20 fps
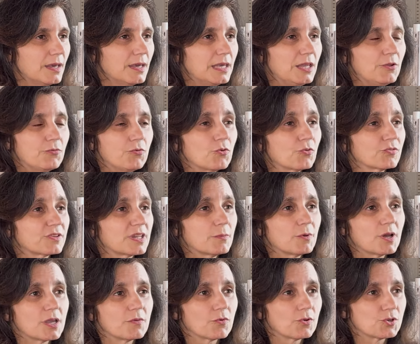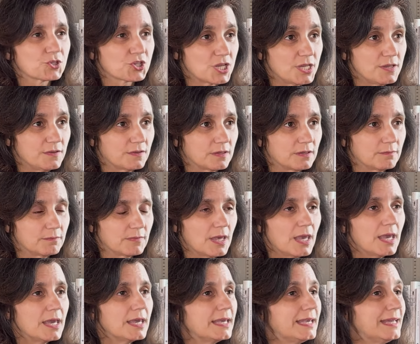Il faut constamment évangéliser.
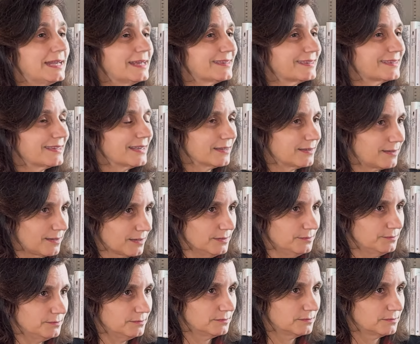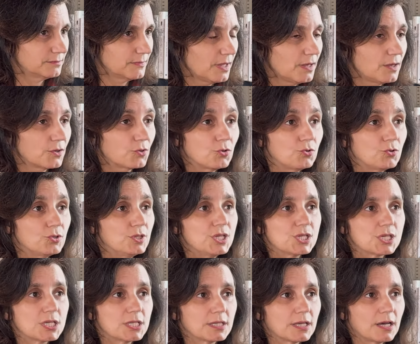Il est certain que le
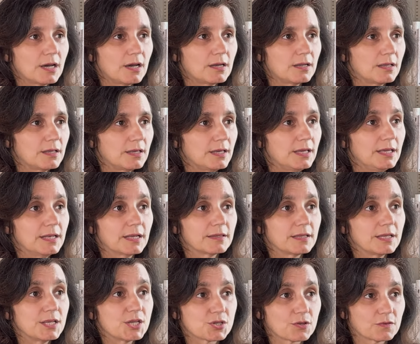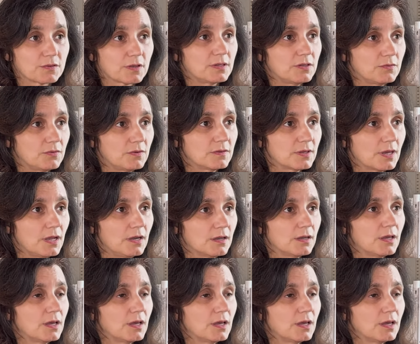digital et l'intelligence artificielle